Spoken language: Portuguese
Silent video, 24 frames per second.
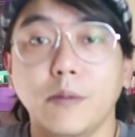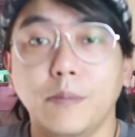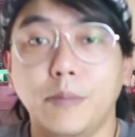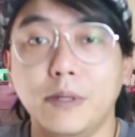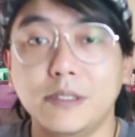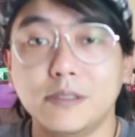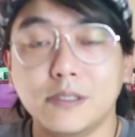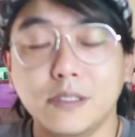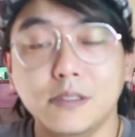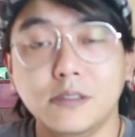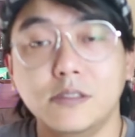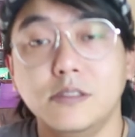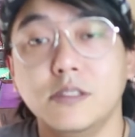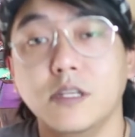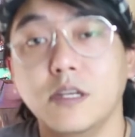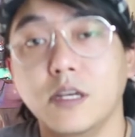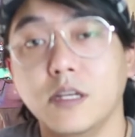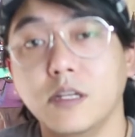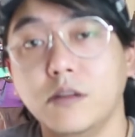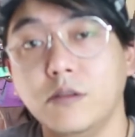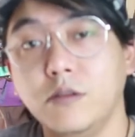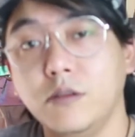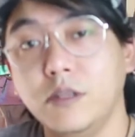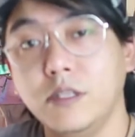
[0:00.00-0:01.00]

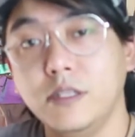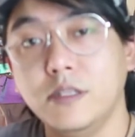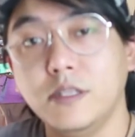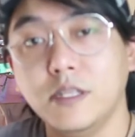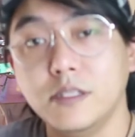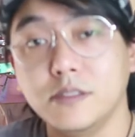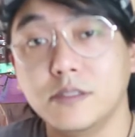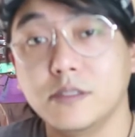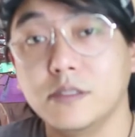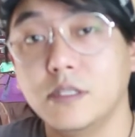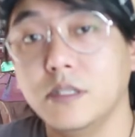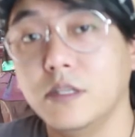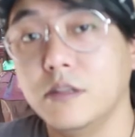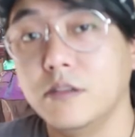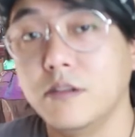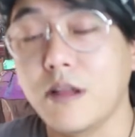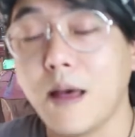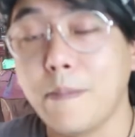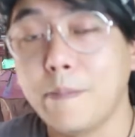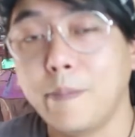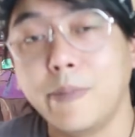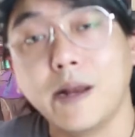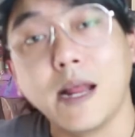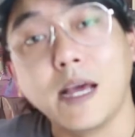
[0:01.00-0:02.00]
pesquisando e testando
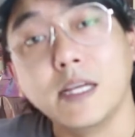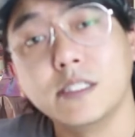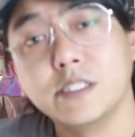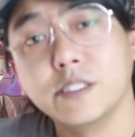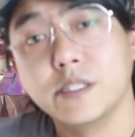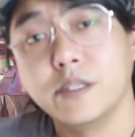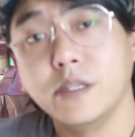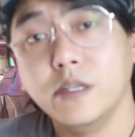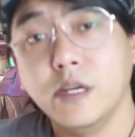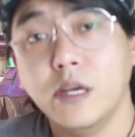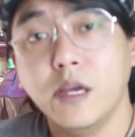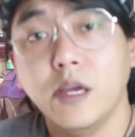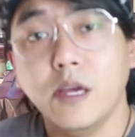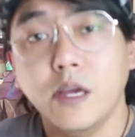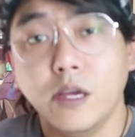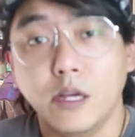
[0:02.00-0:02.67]
na prática,